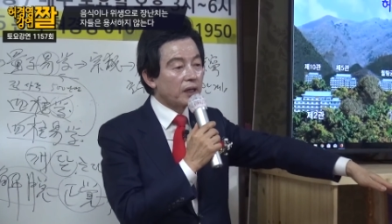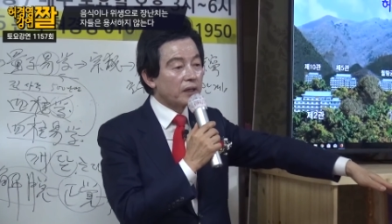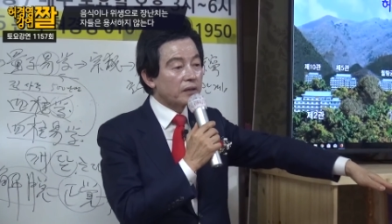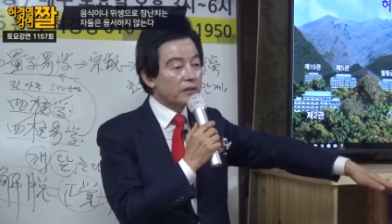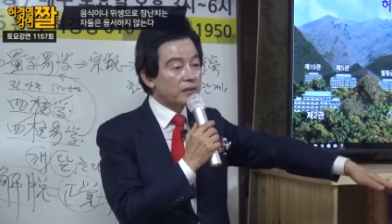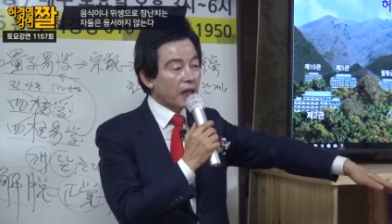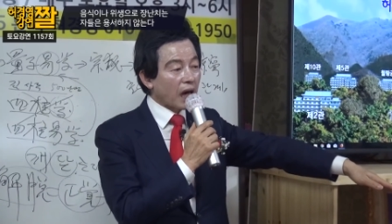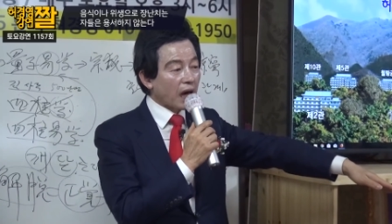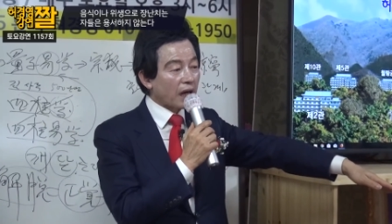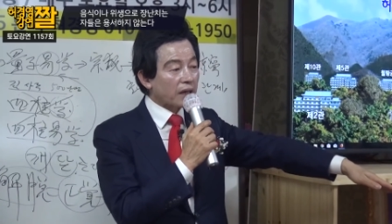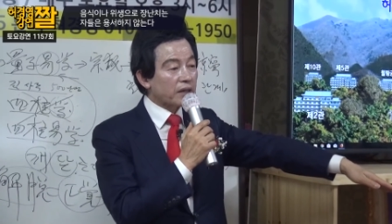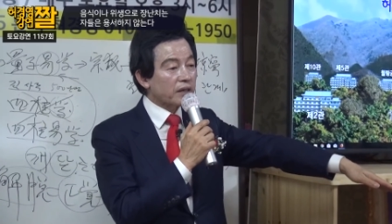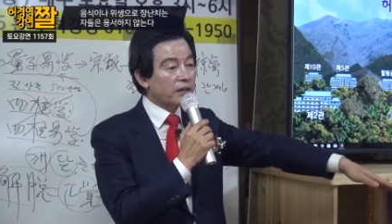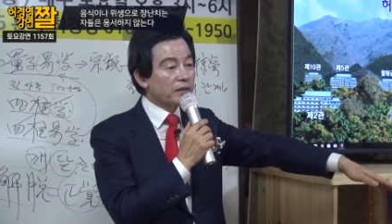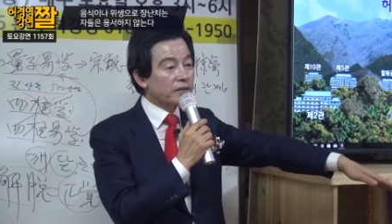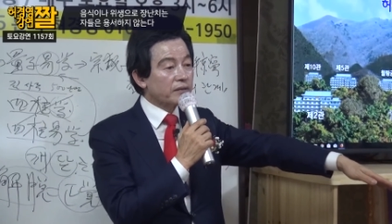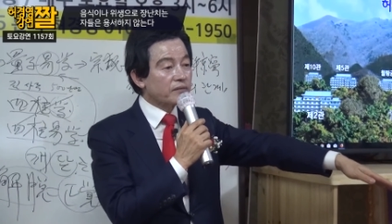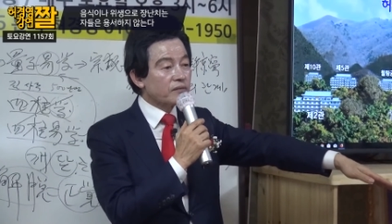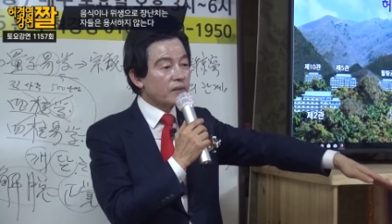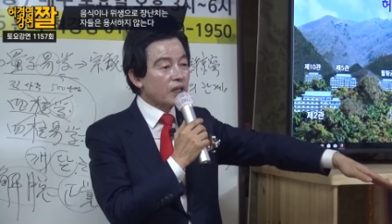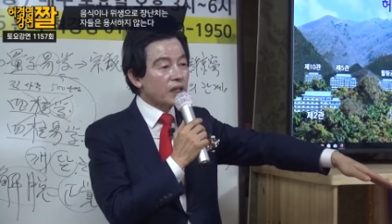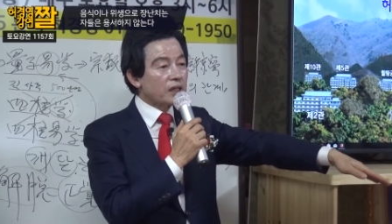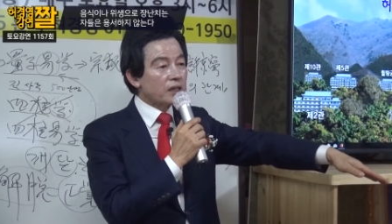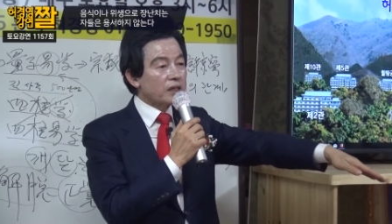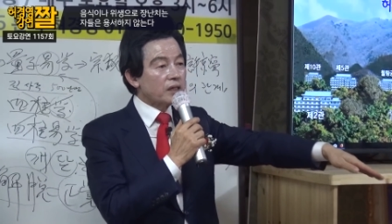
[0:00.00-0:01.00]

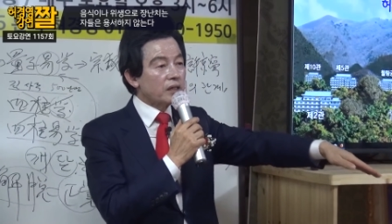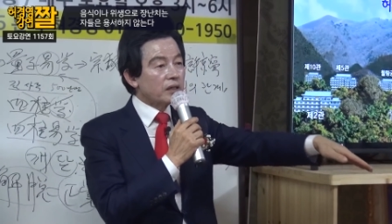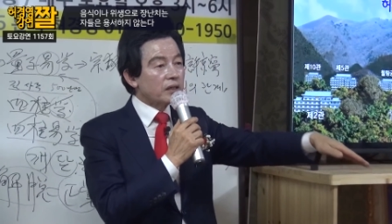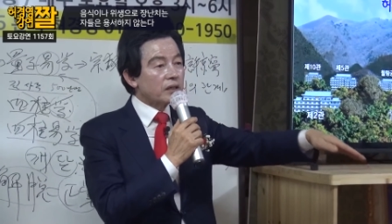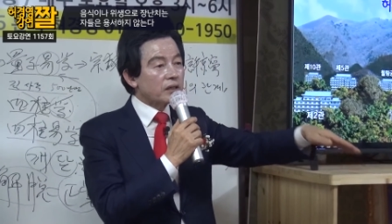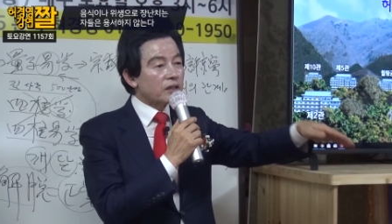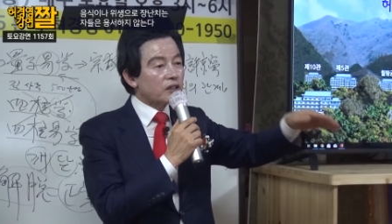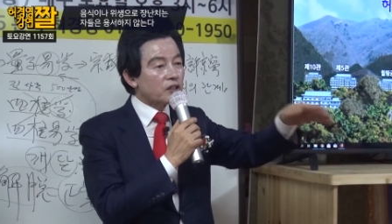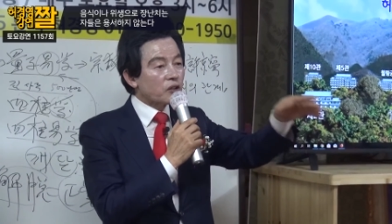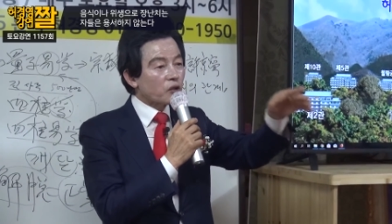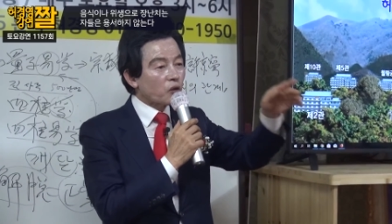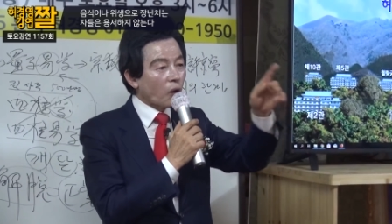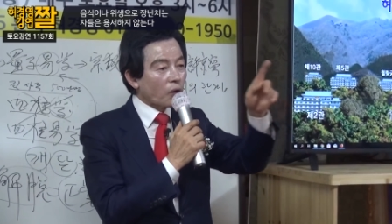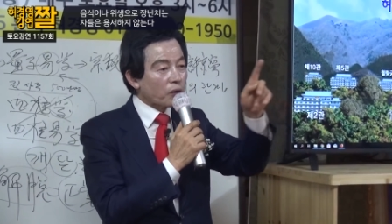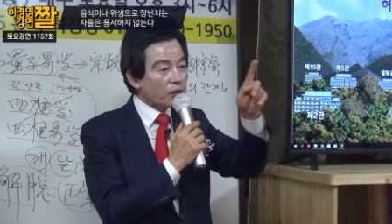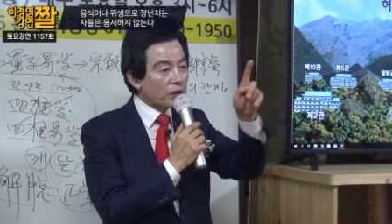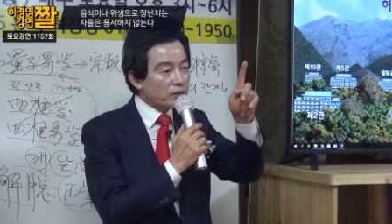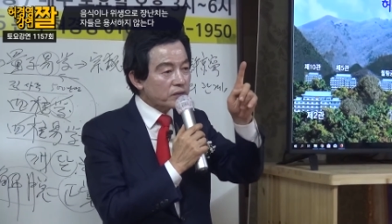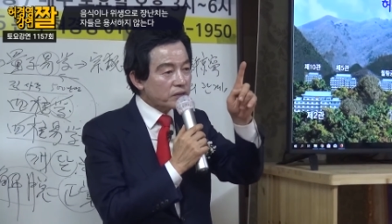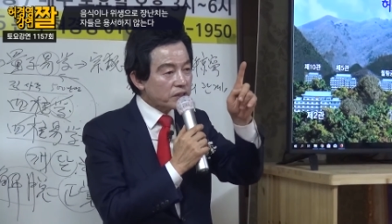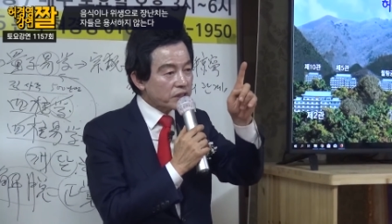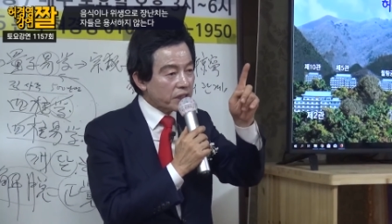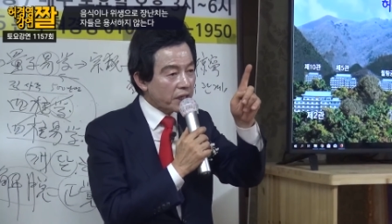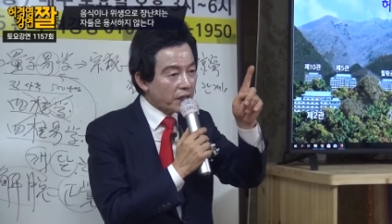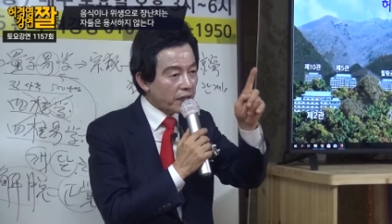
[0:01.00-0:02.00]
나는
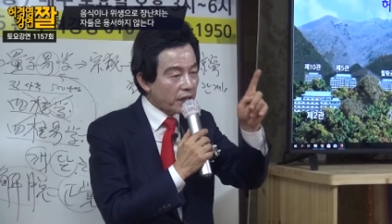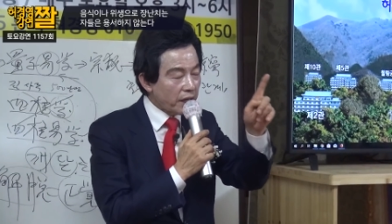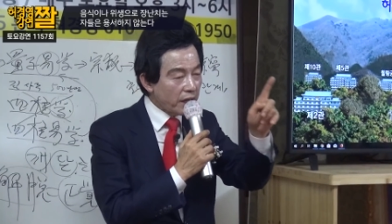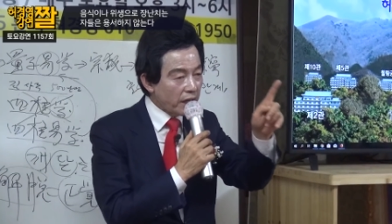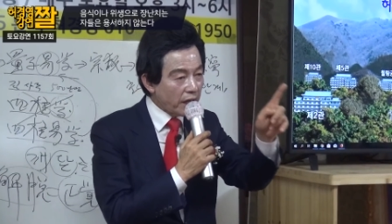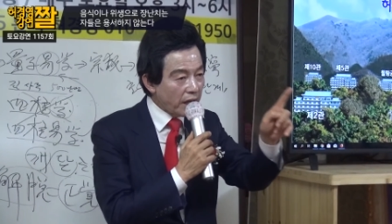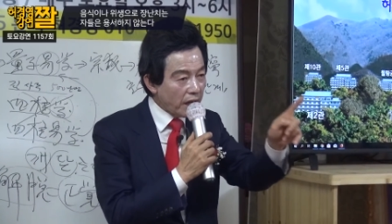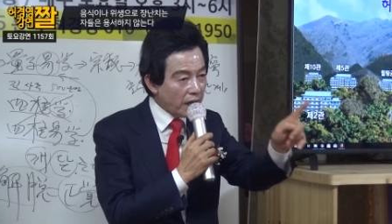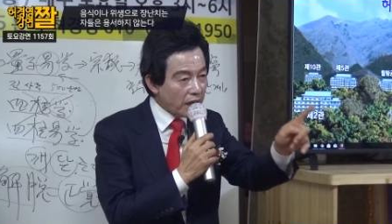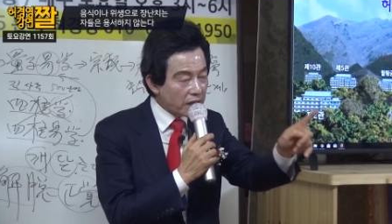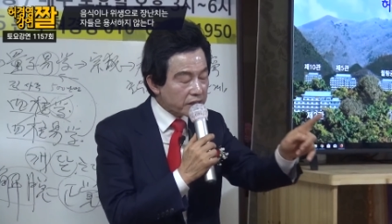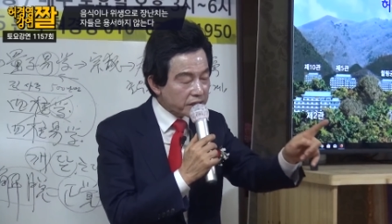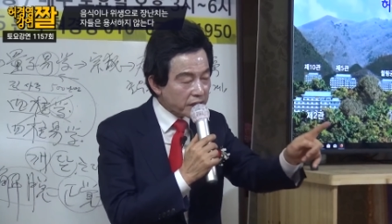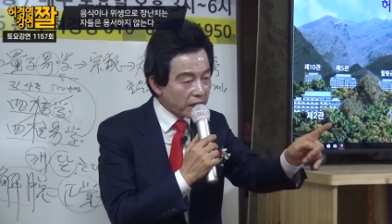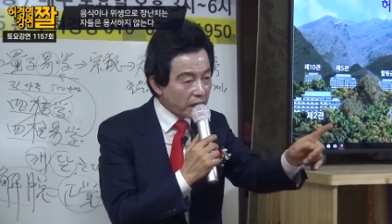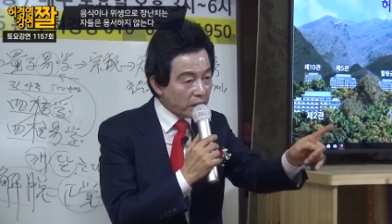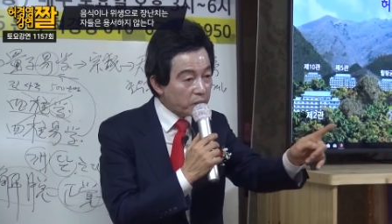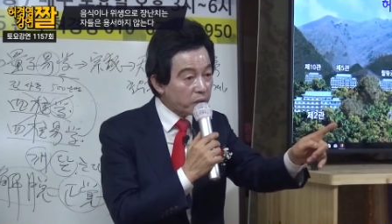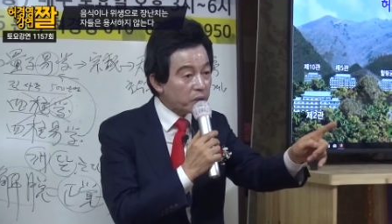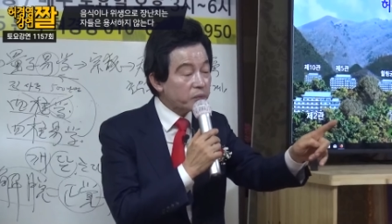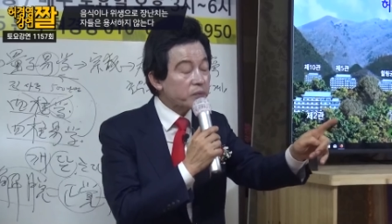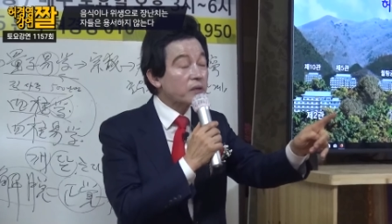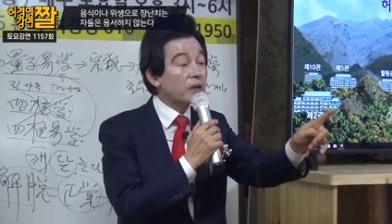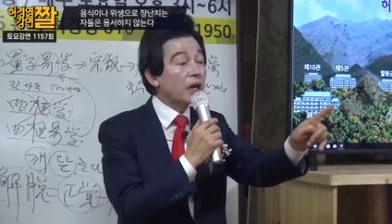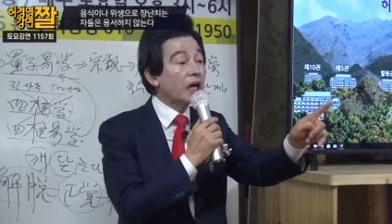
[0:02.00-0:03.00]
그런 세세한
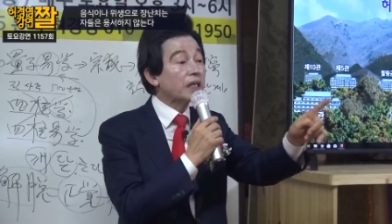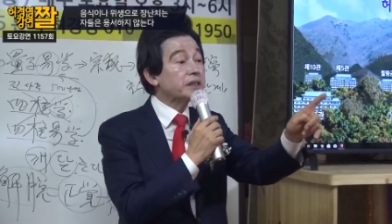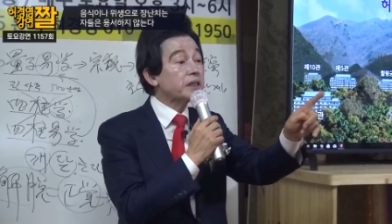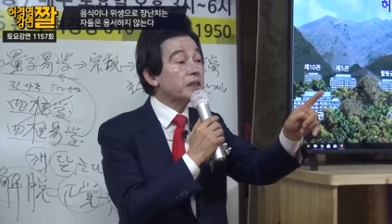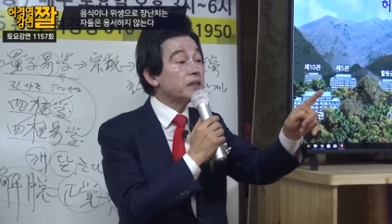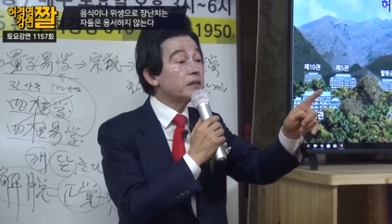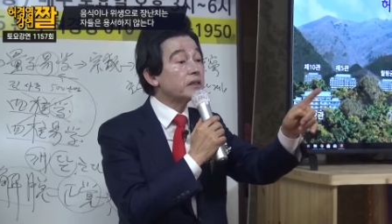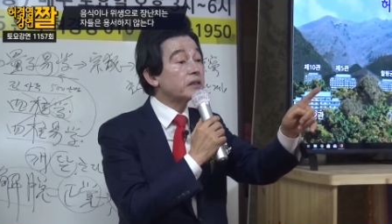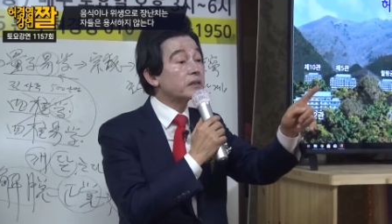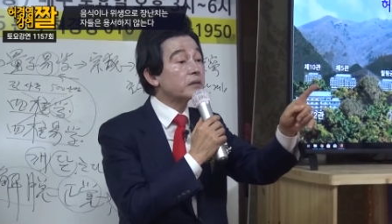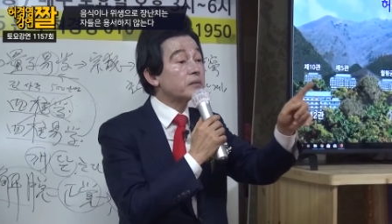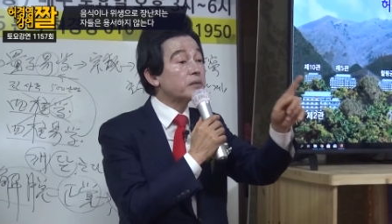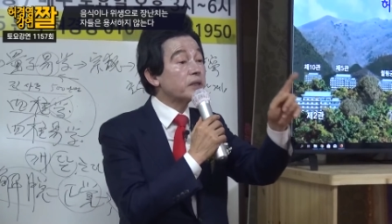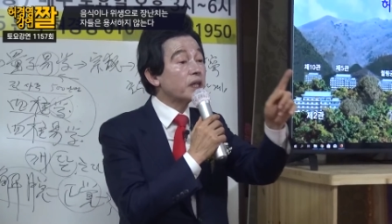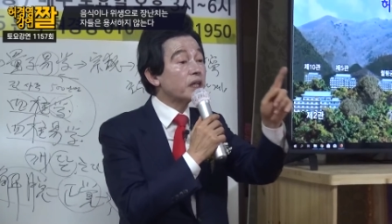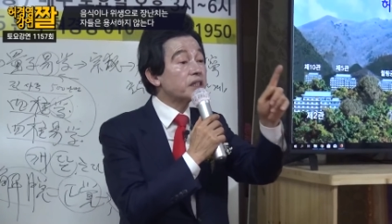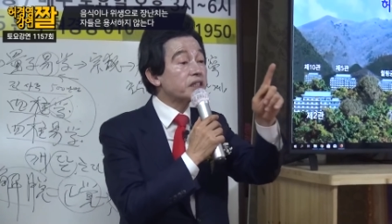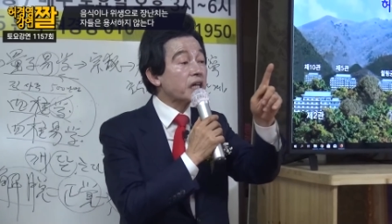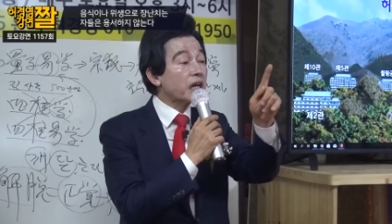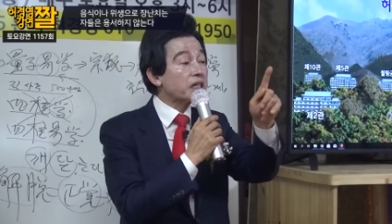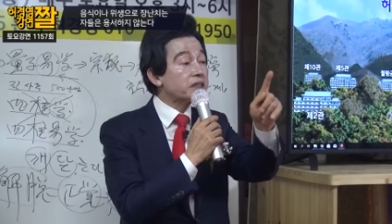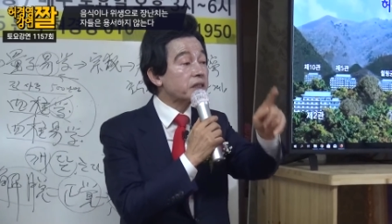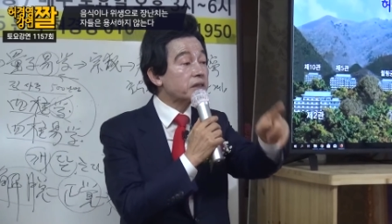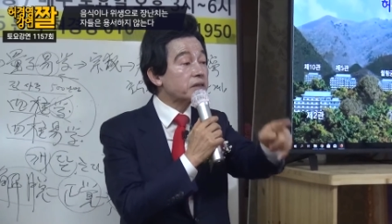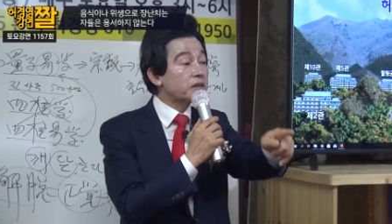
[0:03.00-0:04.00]
부분까지 여러분의
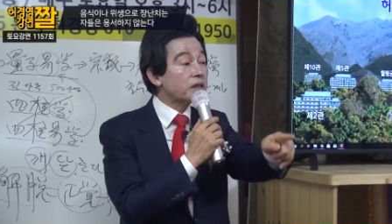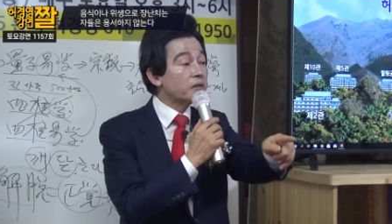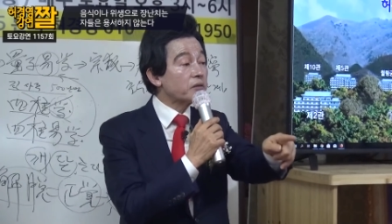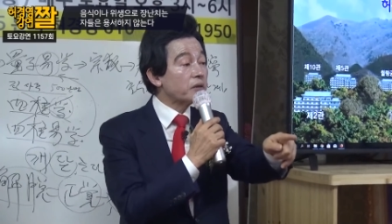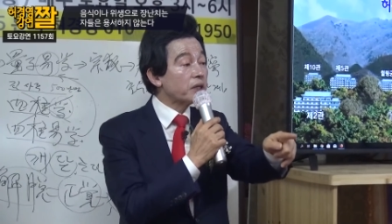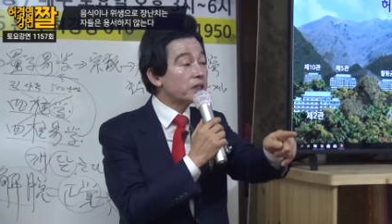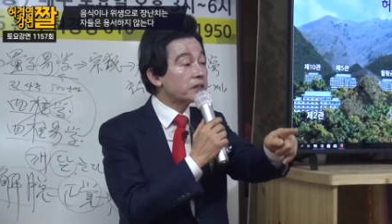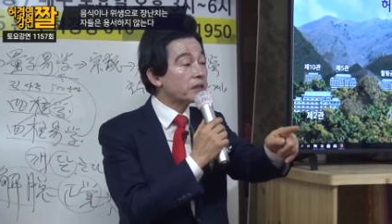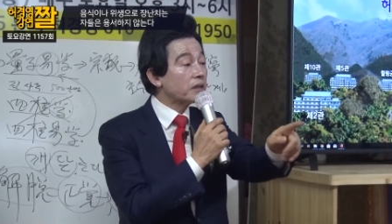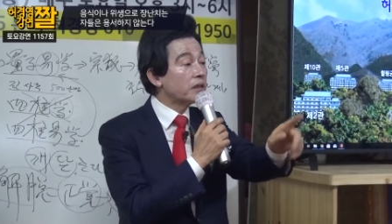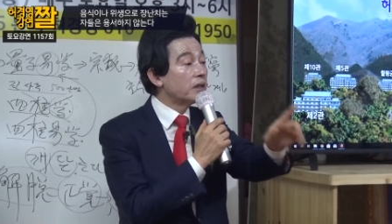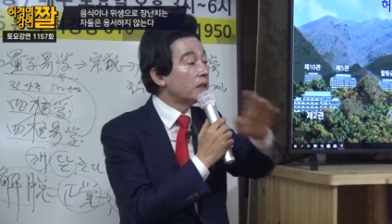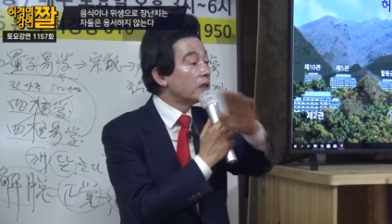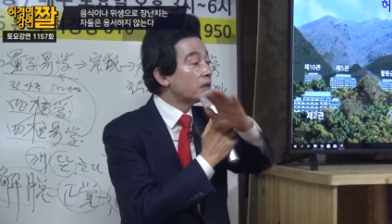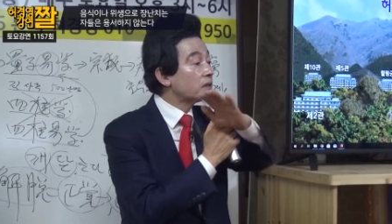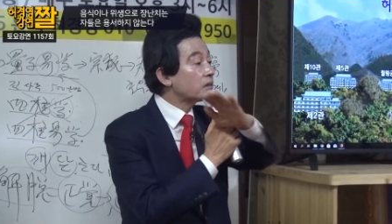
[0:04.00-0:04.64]
자식들을 위해서